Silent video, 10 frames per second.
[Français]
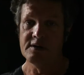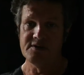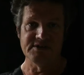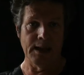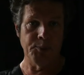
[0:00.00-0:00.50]

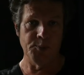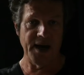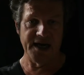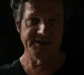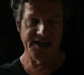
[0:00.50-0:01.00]
Cela peut
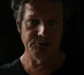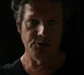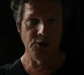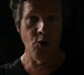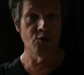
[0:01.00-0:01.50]
paraître
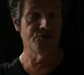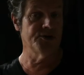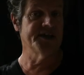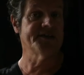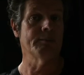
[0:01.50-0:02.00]
étonnant au vu
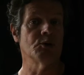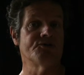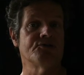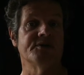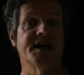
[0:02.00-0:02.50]
des tableaux de
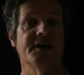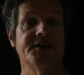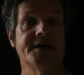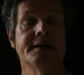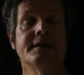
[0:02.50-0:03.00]
ce
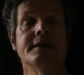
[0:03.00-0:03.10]
dernier,